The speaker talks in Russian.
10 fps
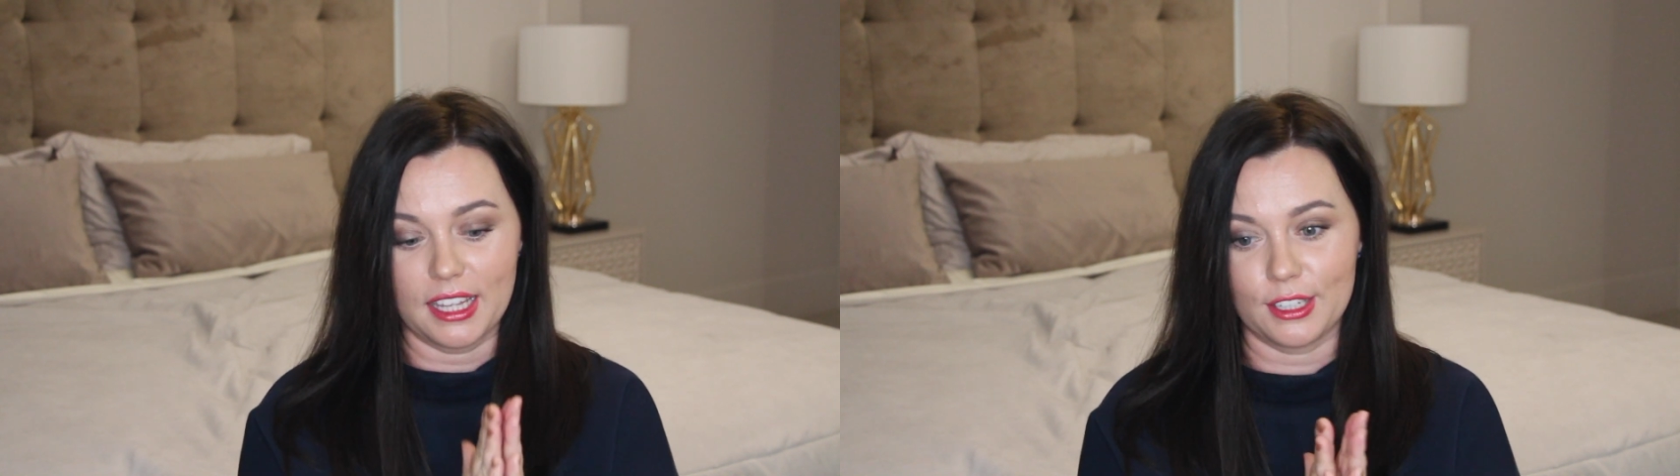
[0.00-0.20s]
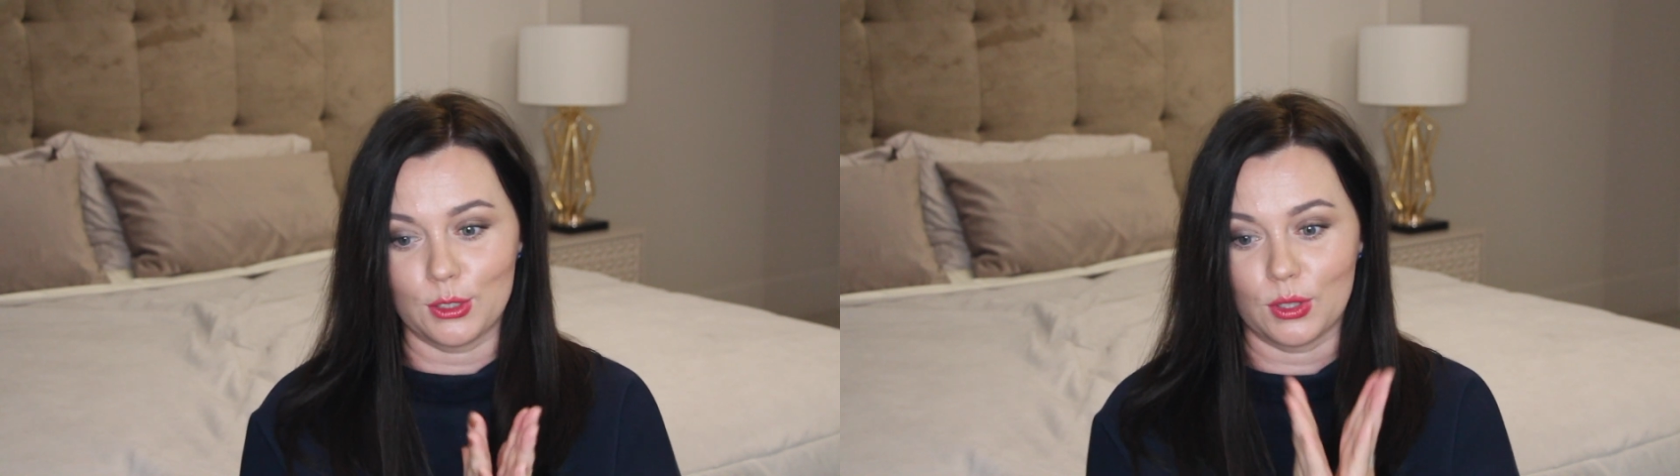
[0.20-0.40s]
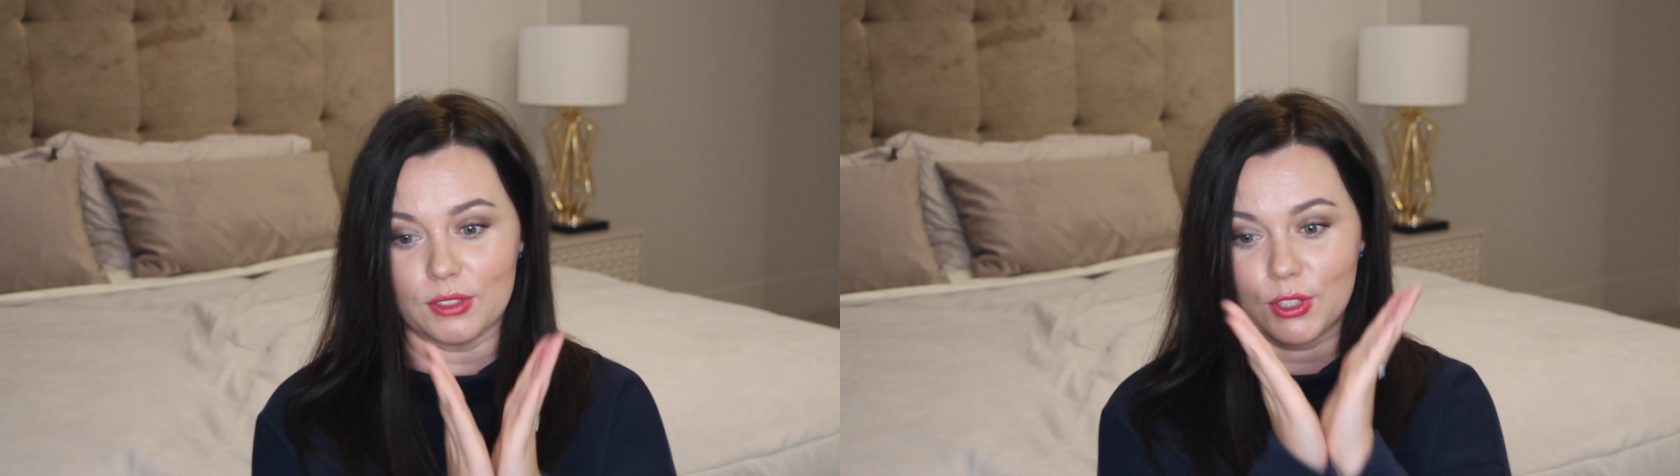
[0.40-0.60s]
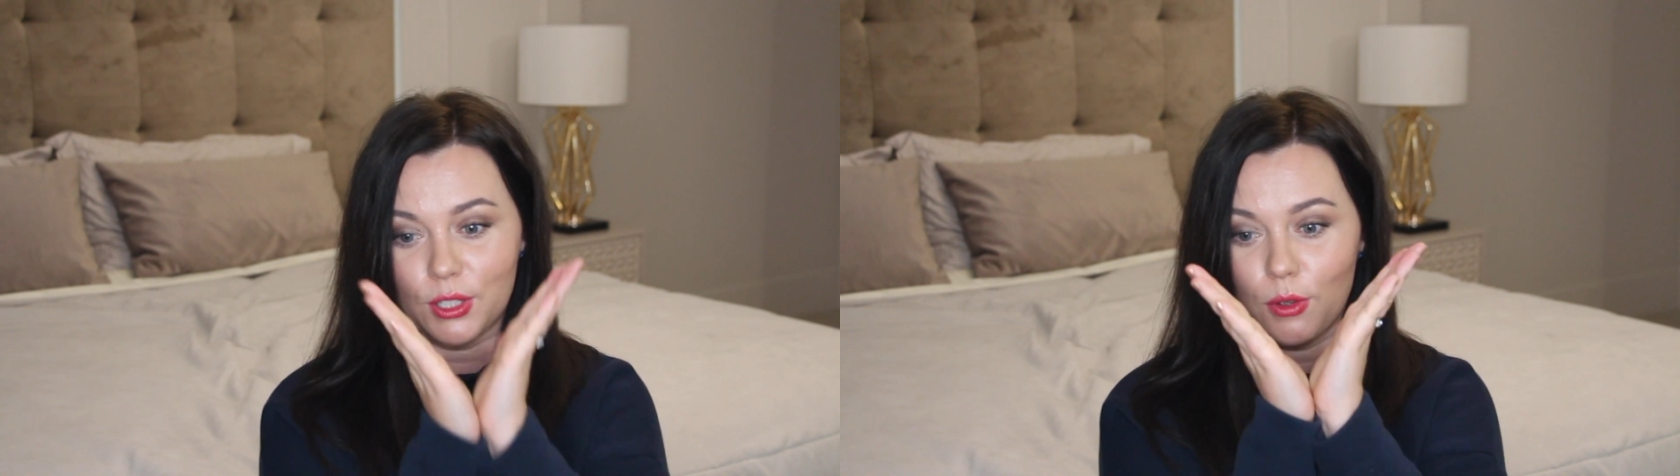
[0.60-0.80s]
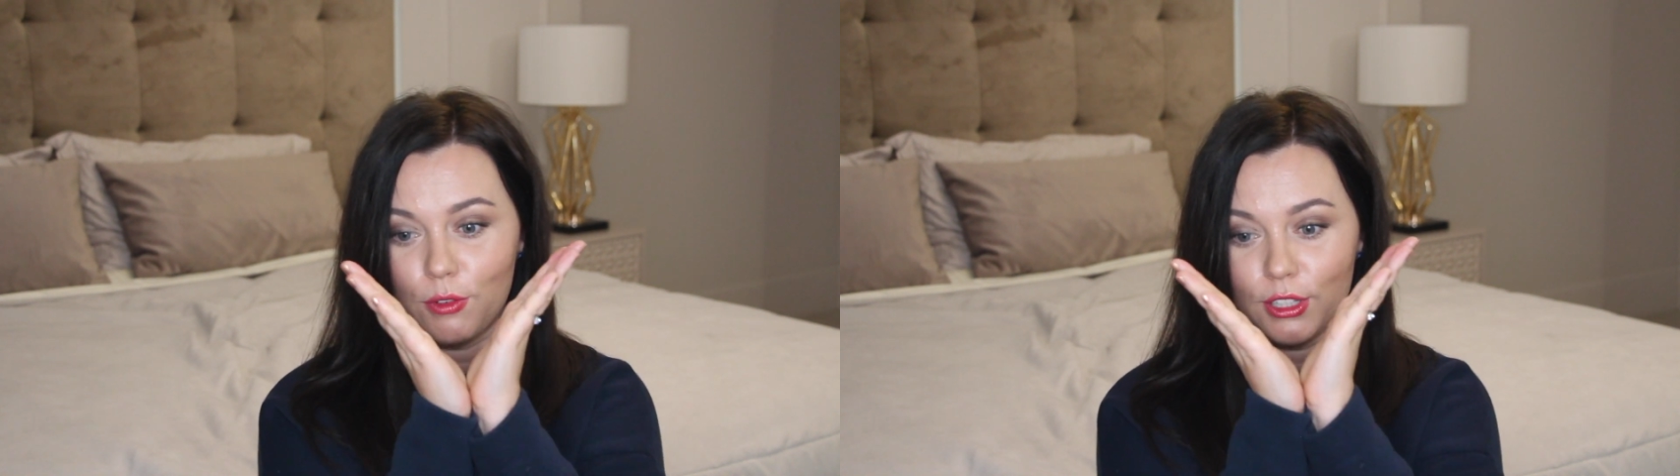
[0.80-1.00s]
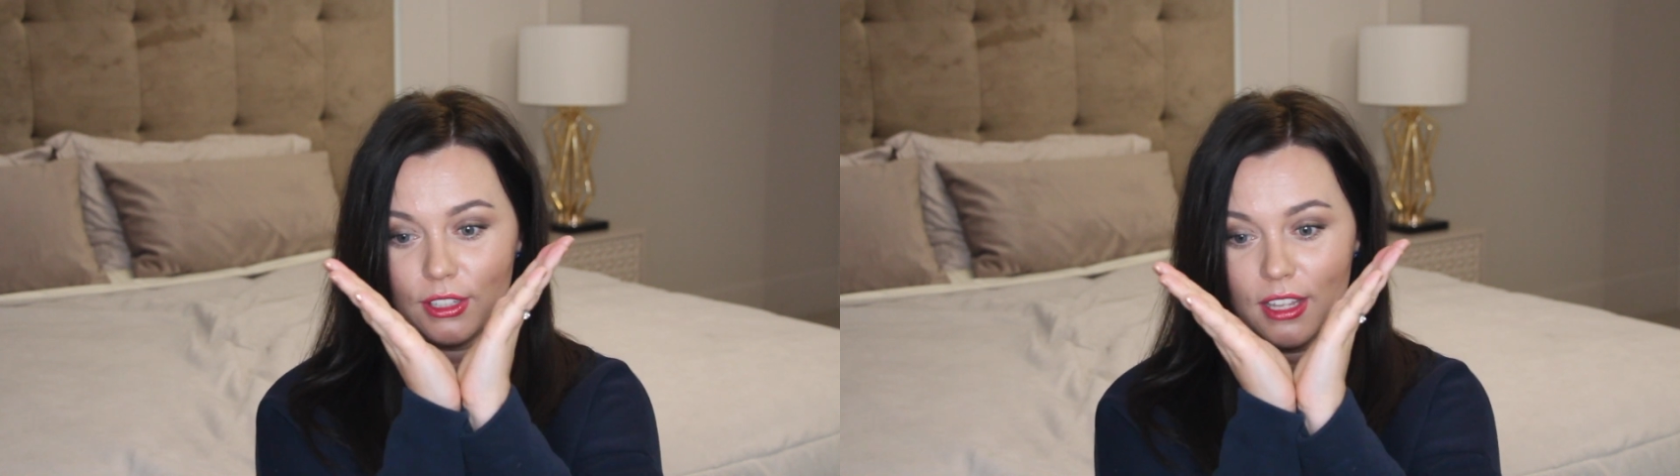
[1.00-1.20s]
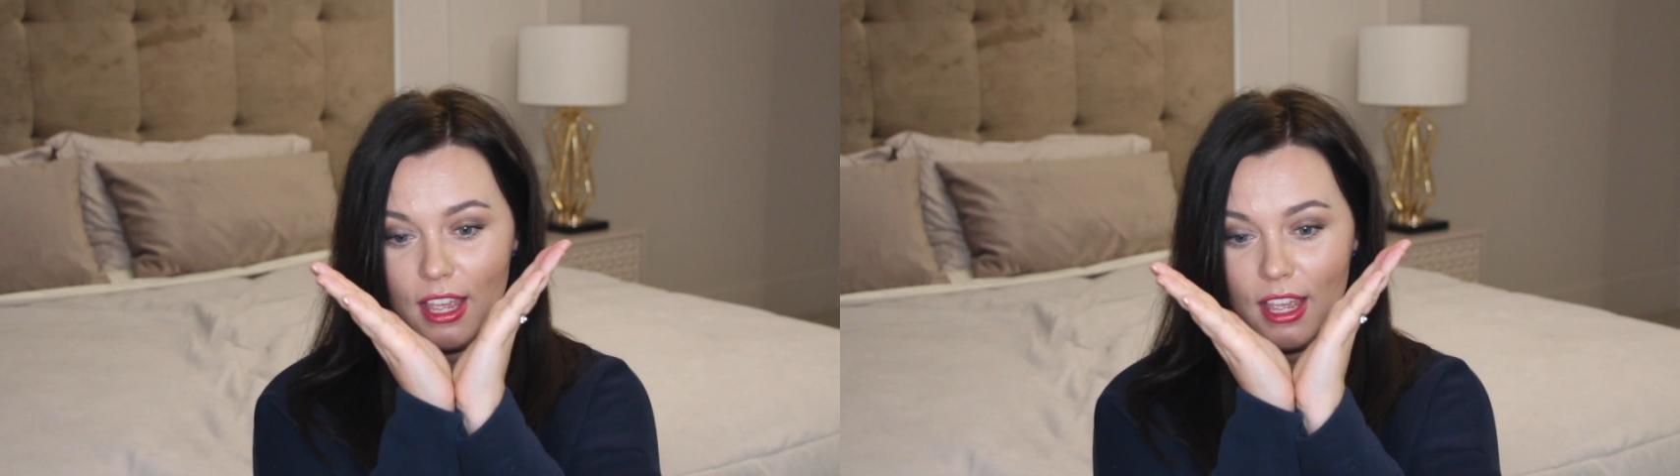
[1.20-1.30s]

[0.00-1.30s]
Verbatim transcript: она растет из вот такой вот